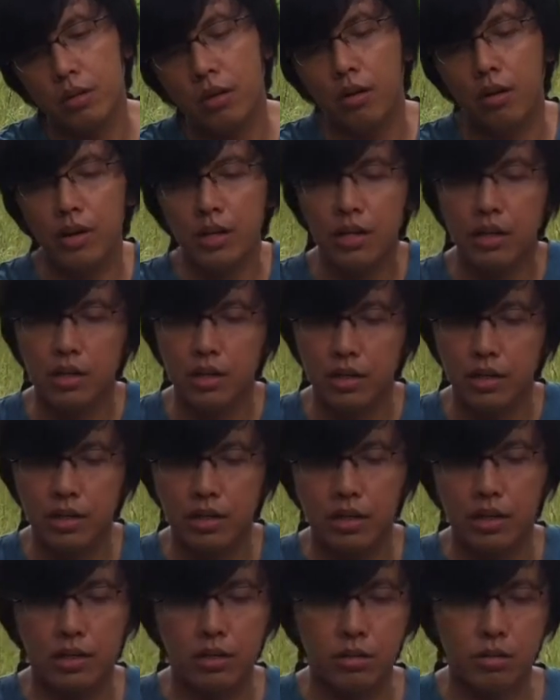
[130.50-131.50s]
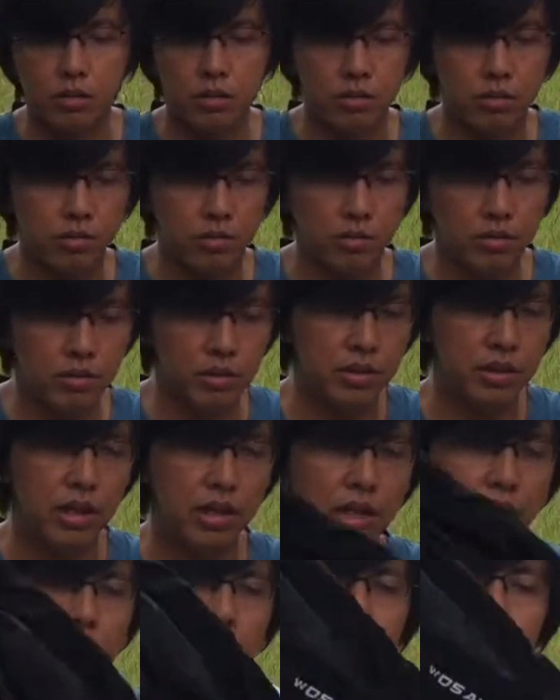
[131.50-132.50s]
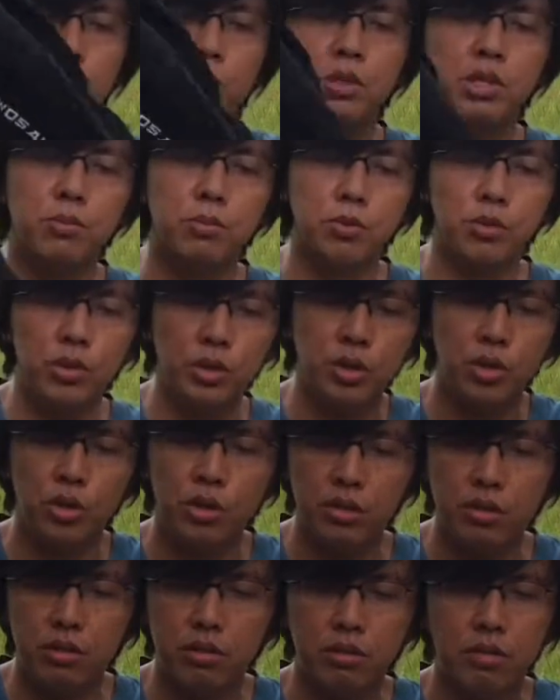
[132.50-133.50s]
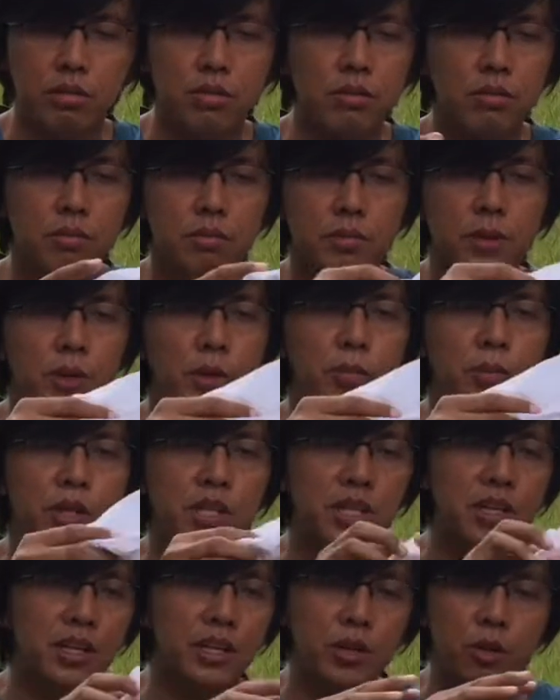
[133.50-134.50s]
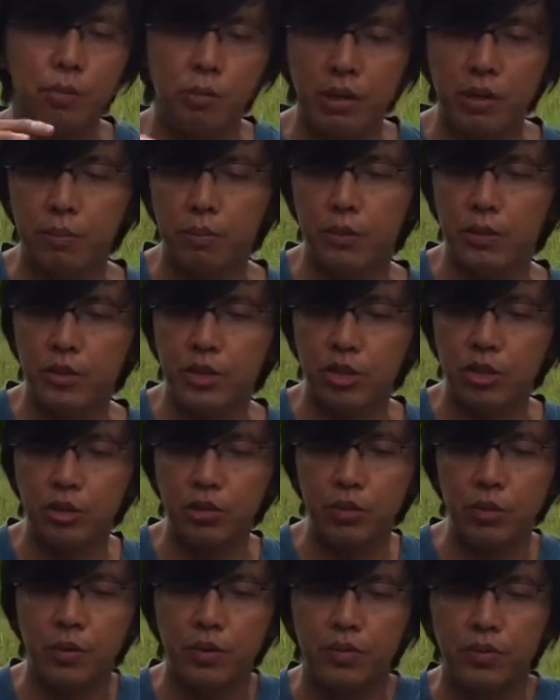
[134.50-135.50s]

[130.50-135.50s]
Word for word: Okay. Kaya natin yung mismo yung short. Meron pa siyang ano, paper dito.